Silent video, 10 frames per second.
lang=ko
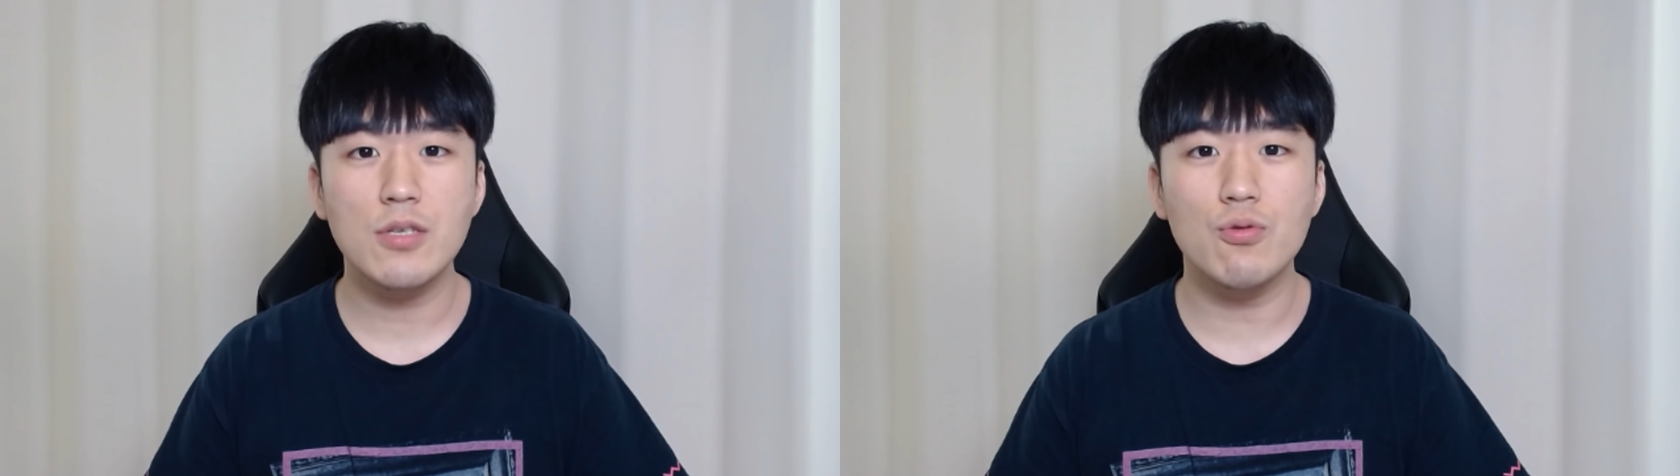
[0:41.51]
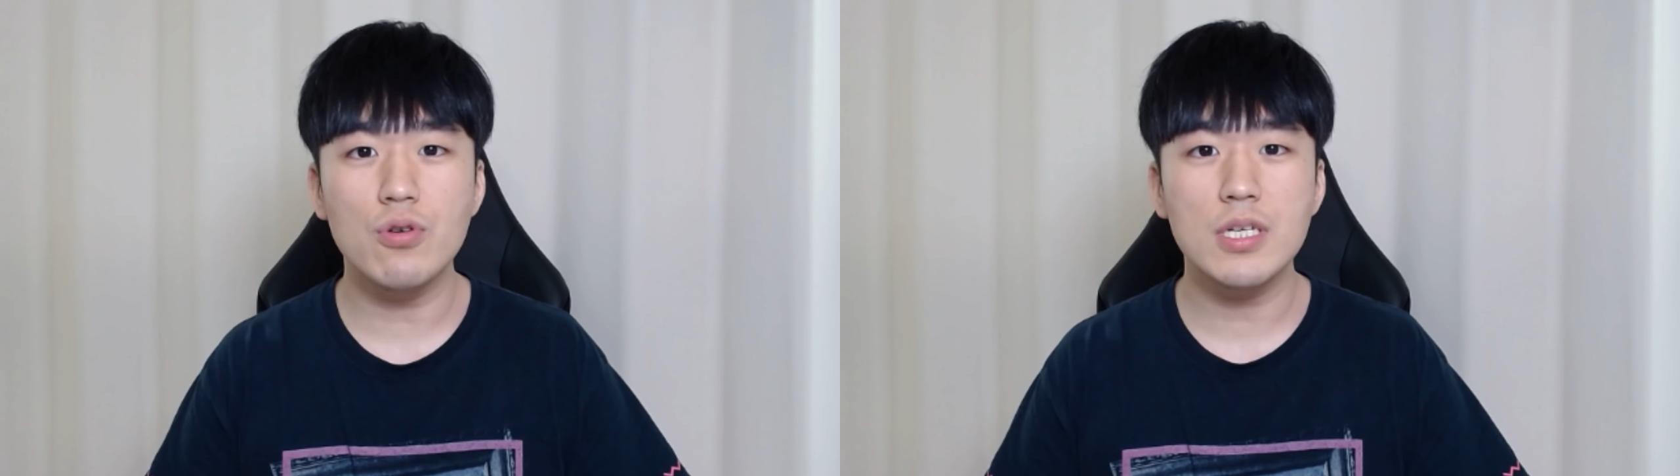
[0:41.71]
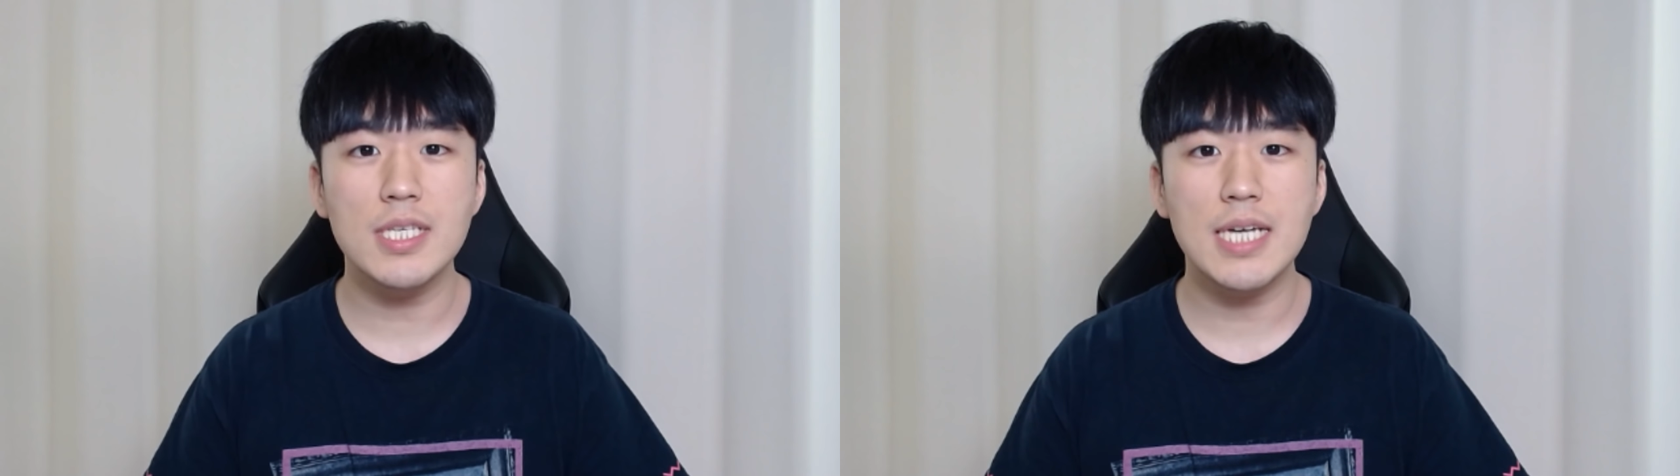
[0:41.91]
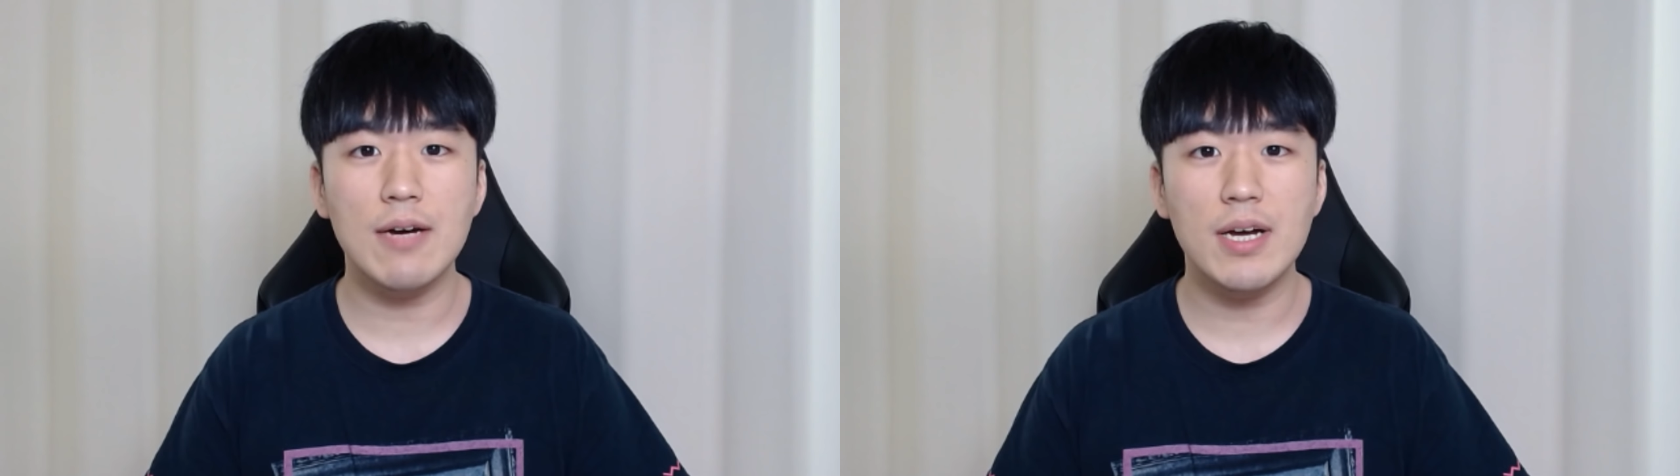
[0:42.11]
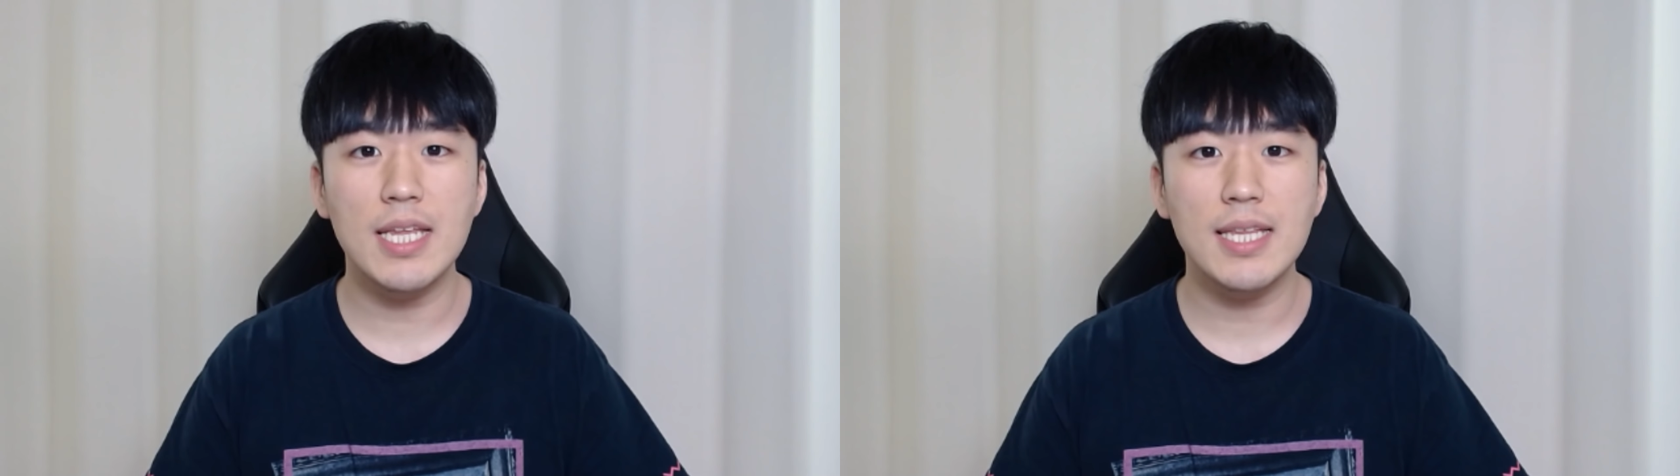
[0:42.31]
조국 전
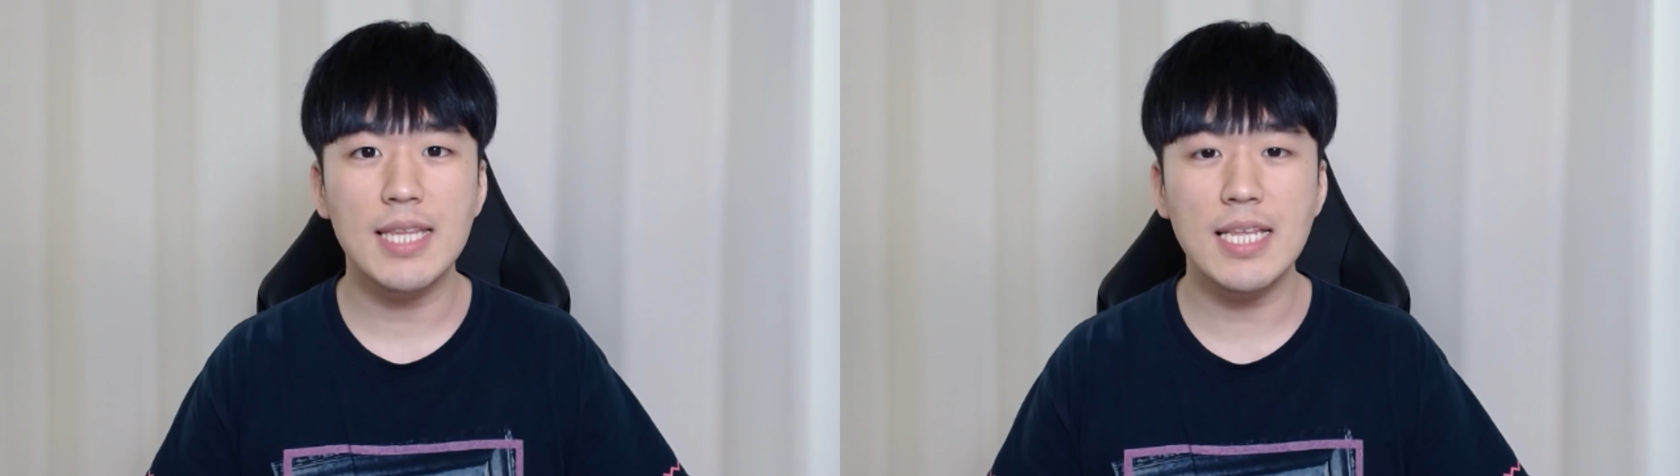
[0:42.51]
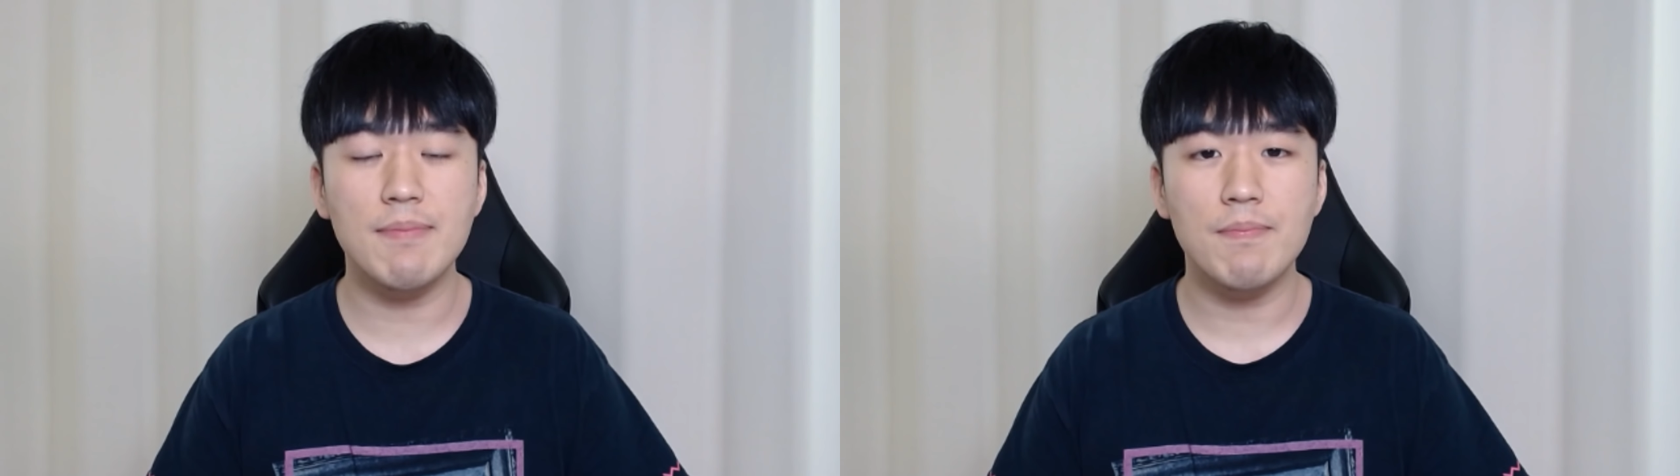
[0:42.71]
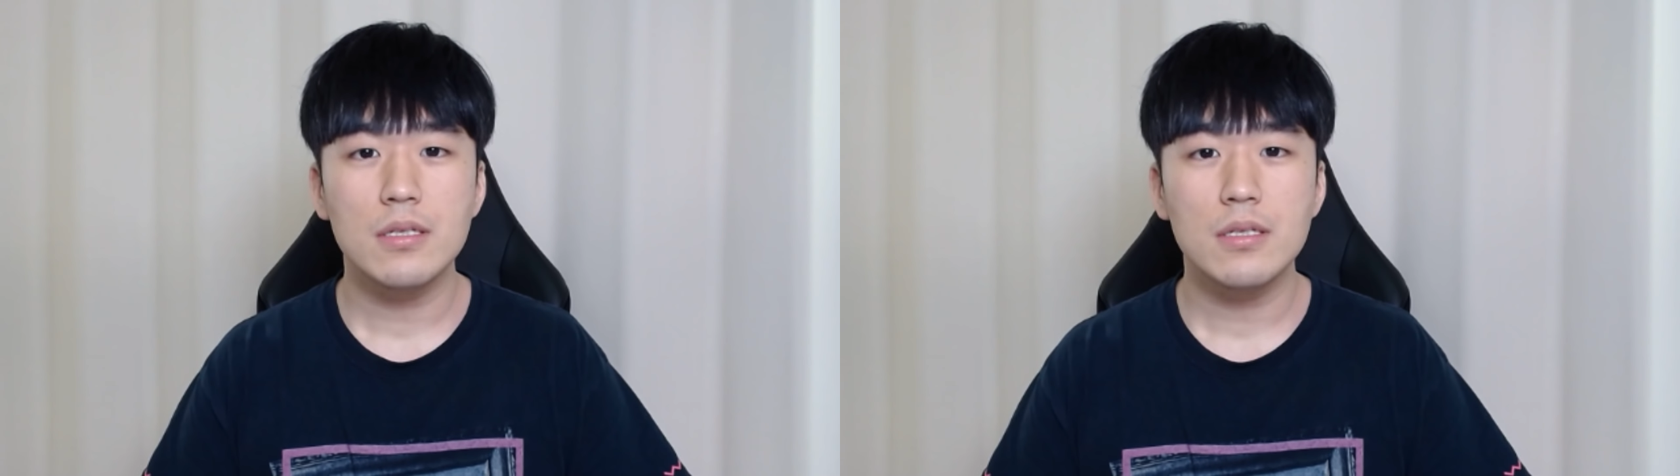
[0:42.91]
장관의 따님,